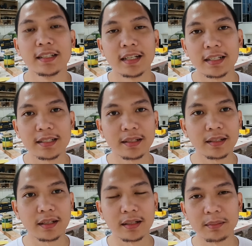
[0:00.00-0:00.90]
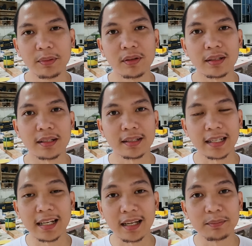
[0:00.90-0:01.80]
Kasi, alam mo,
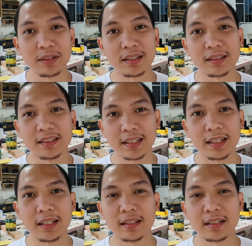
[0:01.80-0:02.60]
kailangan mo ng drill.